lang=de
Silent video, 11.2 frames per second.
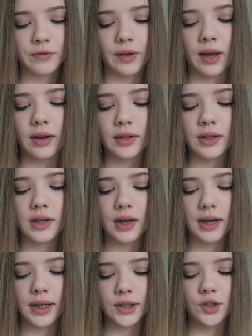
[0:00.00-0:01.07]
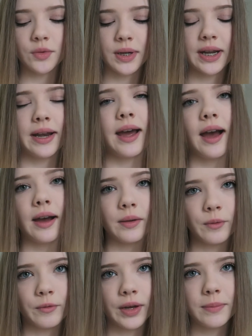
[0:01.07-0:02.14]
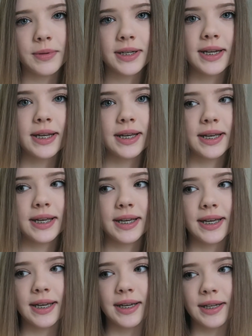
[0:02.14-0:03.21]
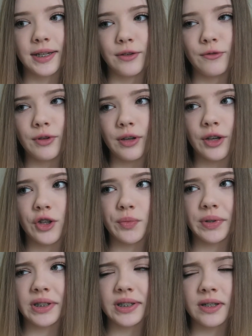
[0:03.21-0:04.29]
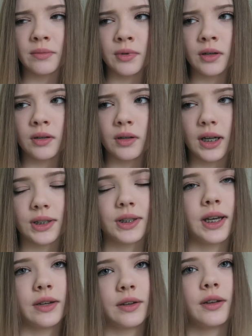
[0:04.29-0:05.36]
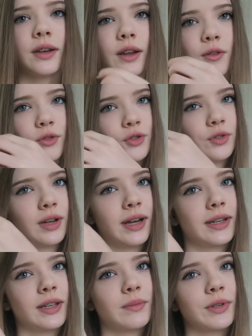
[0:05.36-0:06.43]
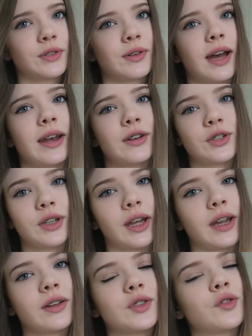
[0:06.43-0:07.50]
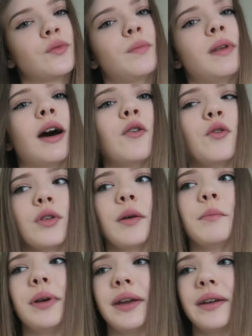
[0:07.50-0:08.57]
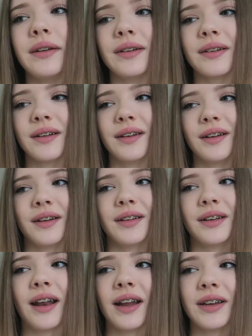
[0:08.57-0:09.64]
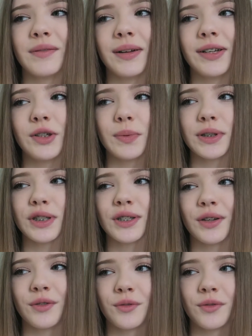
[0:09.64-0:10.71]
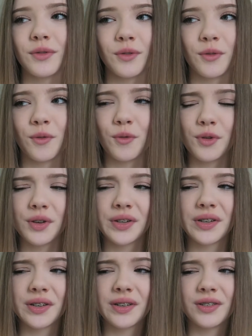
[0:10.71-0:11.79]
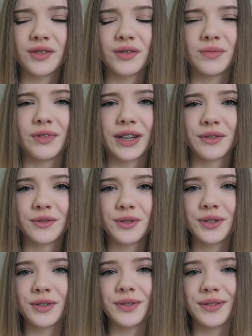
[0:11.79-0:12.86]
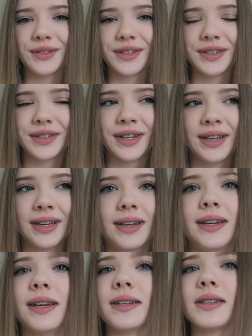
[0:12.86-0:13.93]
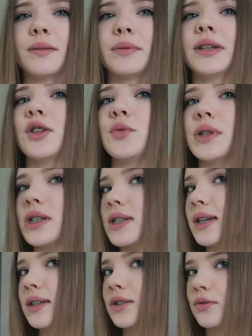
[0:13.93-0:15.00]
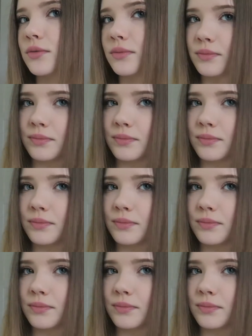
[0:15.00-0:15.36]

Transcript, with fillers: fragt, hast du schon mal deine Haare gefärbt? Nur die Spitzen immer. Also ich hatte in der Grundschule hatte ich immer so eine Strähne so blau oder pink. Dann hatte ich mal die Spitzen in Rot, in so einem Weinrot und jetzt habe ich die Spitzen ja so ein